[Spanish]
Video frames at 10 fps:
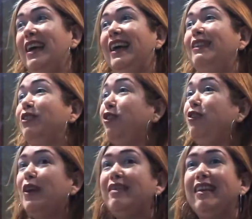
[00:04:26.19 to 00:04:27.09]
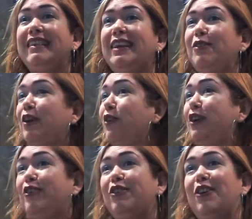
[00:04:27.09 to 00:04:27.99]
Entonces yo ahí sentí una
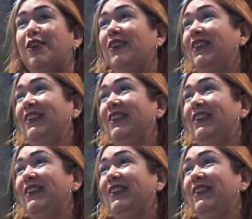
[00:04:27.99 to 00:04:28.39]
conexión.